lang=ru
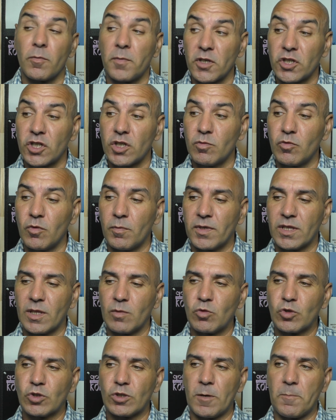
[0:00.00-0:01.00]
Почему?
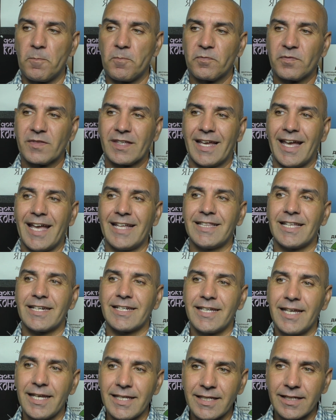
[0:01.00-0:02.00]
Потому что
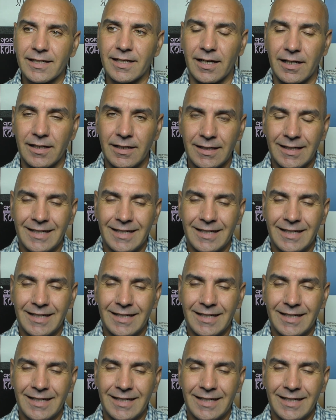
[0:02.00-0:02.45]
энергетика